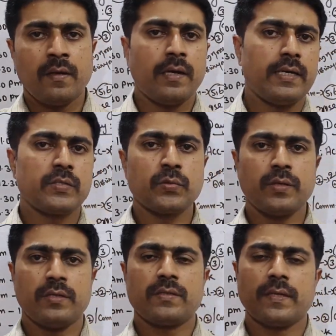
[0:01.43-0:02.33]
ஹாய்
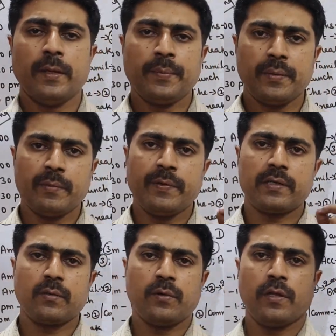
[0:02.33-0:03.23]
ஸ்டூடெண்ட்ஸ் இப்போ நம்ம
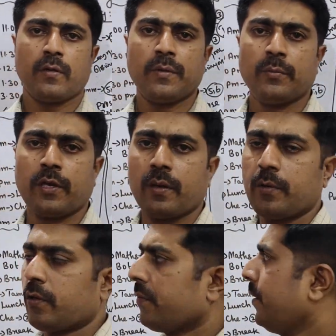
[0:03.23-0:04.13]
பார்க்கக்கூடிய ரொம்ப
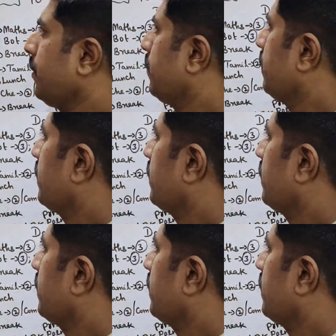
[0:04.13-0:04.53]
முக்கியமான ஒரு வீடியோ